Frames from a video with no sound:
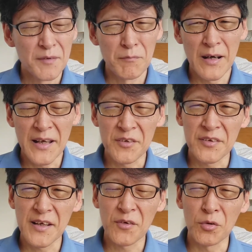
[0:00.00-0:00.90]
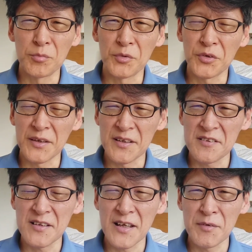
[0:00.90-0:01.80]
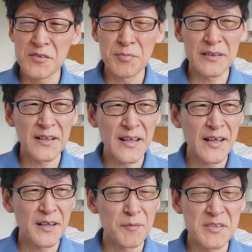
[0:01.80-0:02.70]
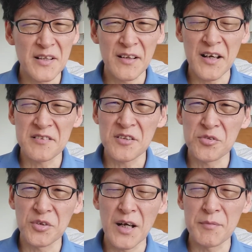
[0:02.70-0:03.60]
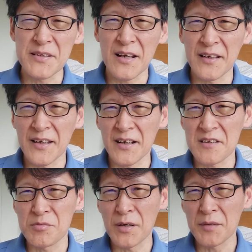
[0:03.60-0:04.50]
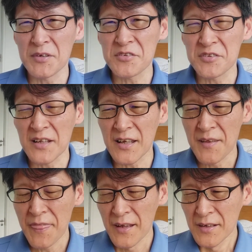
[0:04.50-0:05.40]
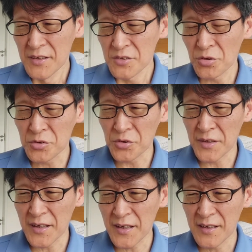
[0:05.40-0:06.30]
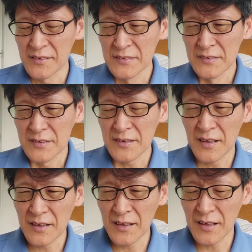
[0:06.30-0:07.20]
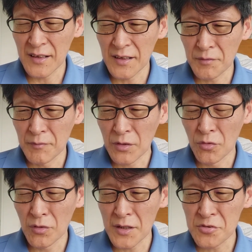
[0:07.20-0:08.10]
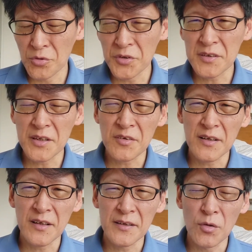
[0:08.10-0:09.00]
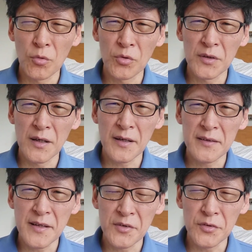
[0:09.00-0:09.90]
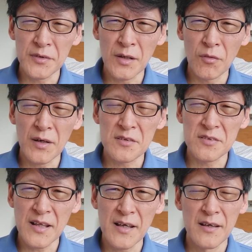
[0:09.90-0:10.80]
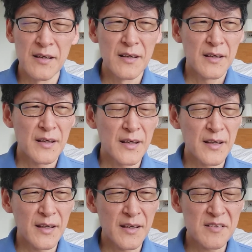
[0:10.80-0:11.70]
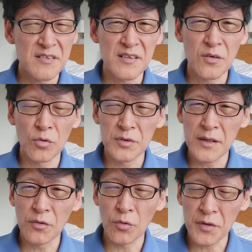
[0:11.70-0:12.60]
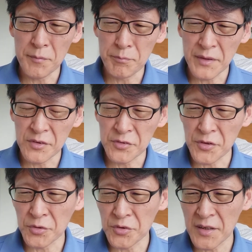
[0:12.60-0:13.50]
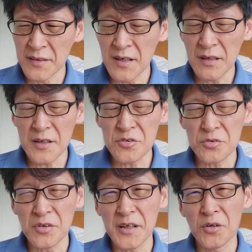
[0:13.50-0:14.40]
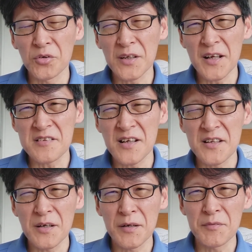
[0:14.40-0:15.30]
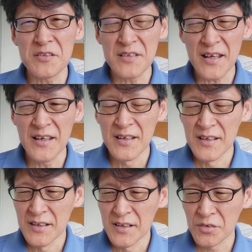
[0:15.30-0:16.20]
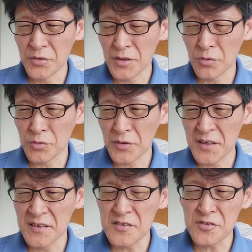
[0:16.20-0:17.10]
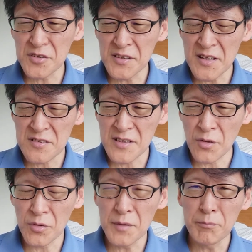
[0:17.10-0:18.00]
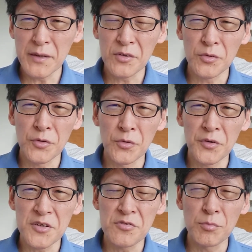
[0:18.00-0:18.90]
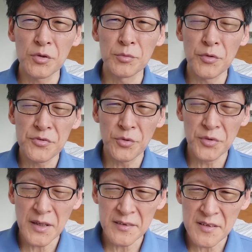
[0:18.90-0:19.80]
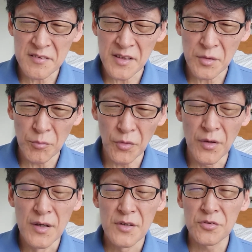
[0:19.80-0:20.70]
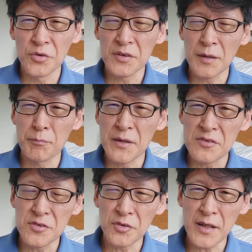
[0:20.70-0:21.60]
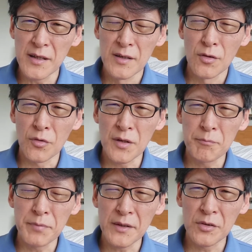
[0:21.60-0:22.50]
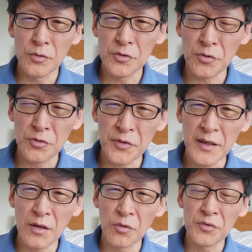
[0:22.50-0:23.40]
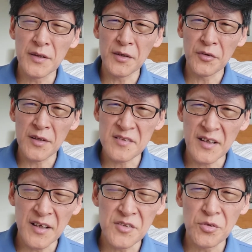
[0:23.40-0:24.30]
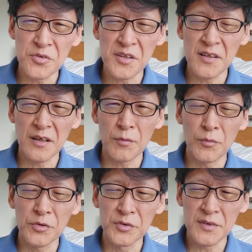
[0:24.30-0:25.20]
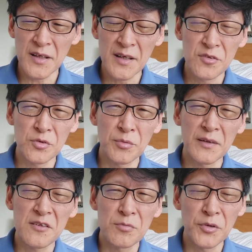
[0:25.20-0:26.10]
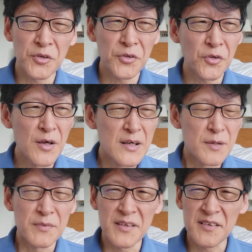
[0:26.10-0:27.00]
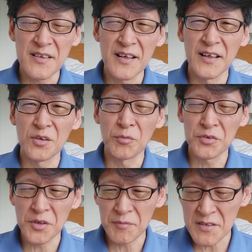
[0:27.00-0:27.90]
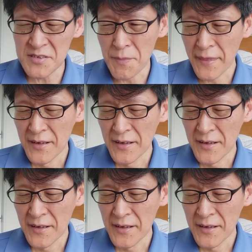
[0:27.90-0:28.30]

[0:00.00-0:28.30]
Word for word: まあ NK 国もですね、いつまたね、ミサイル発射するかみたいなね、話もありますしね、ちょっとね、なんか、まあ、今回そういったような中で行われている、なおかつね、えー、C 国でのオリンピックということで、なんかちょっとね、いろんな話ありありますね。というようなことで、引き続きですね、オリンピックの競技種目もそうなんですけれども、そういった別のね、オリンピックをその取り囲んでいるような世界情勢なんかも含んでね、ちょっと私もいろいろ見ていきたいなと思っております。